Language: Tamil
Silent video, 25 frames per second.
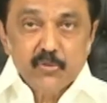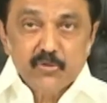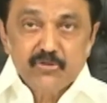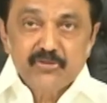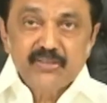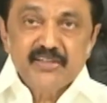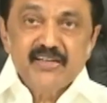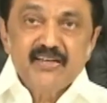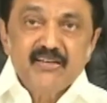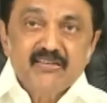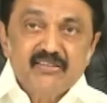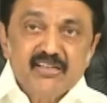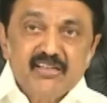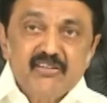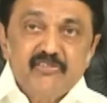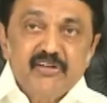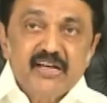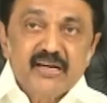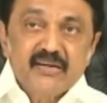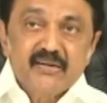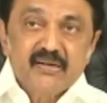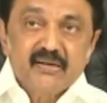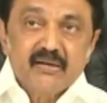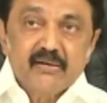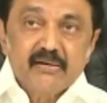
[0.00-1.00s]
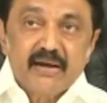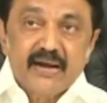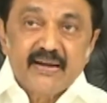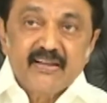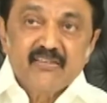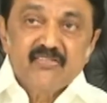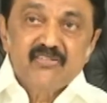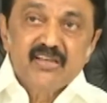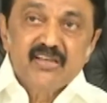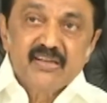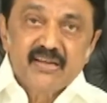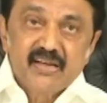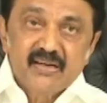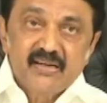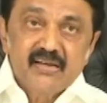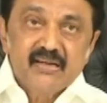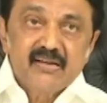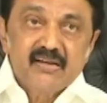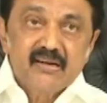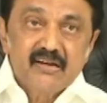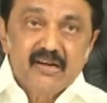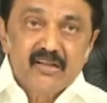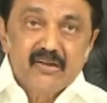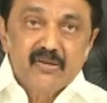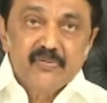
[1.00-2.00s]
புத்தக திருவிழாக்கள் அனைத்து
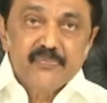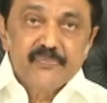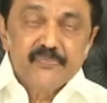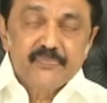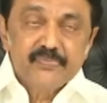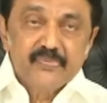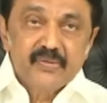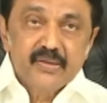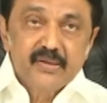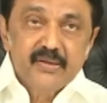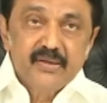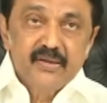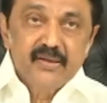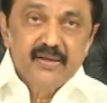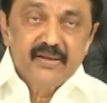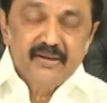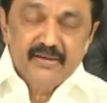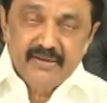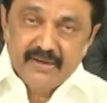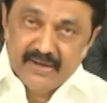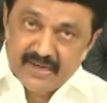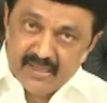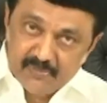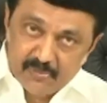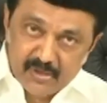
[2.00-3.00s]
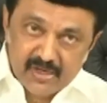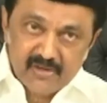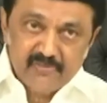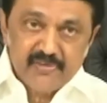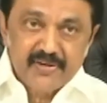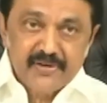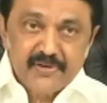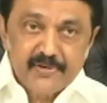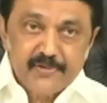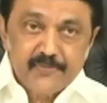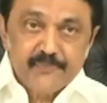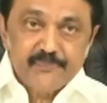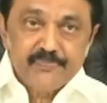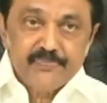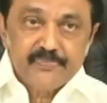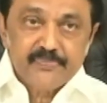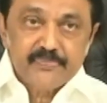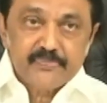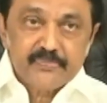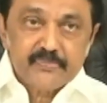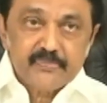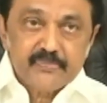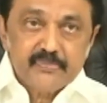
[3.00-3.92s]
நகரங்களிலும் நடைபெற வேண்டும்